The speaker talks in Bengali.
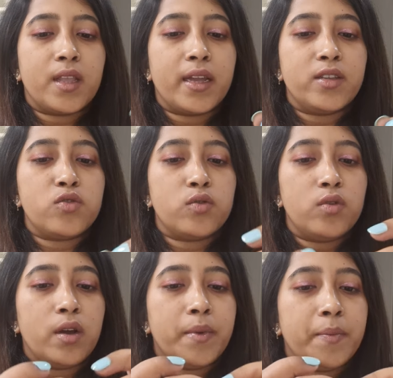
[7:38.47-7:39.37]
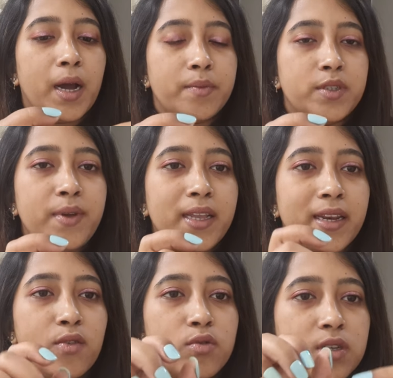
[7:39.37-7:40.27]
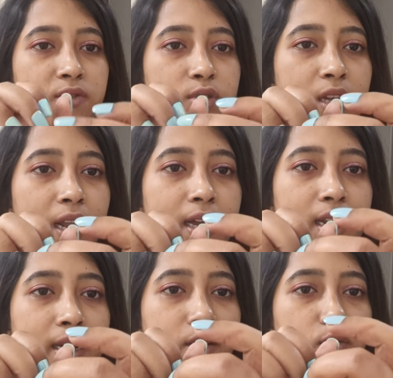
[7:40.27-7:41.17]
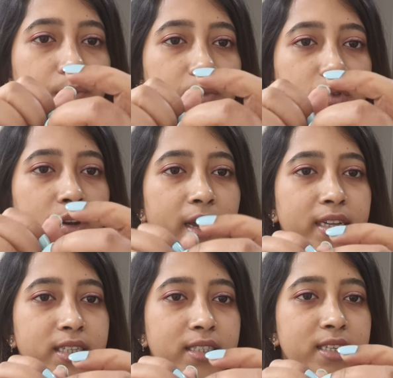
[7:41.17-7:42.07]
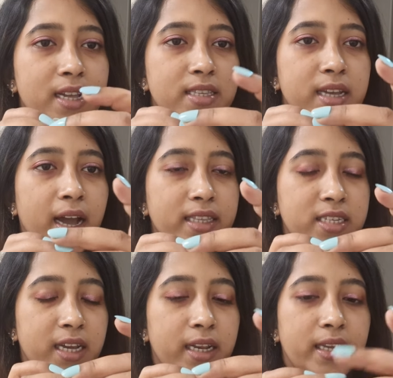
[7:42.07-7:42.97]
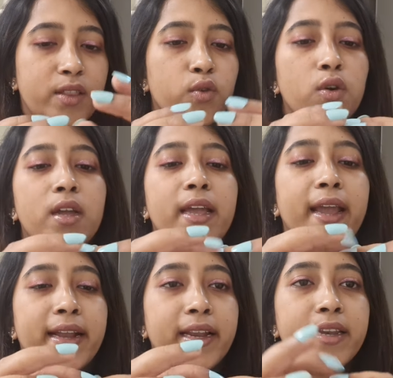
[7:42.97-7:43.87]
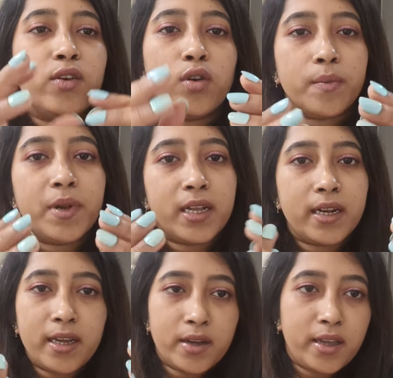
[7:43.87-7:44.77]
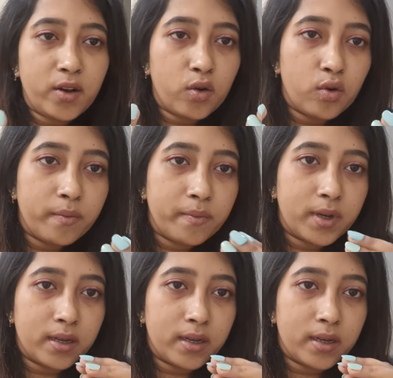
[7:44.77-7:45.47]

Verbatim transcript: তাই জন্য আমি ভাবছি মানে এনে খোঁচা খোঁচা লাগলে এটা উঠে আসার চান্স আছে আর কি তো এটা ডিউরেবিলিটি কীরকম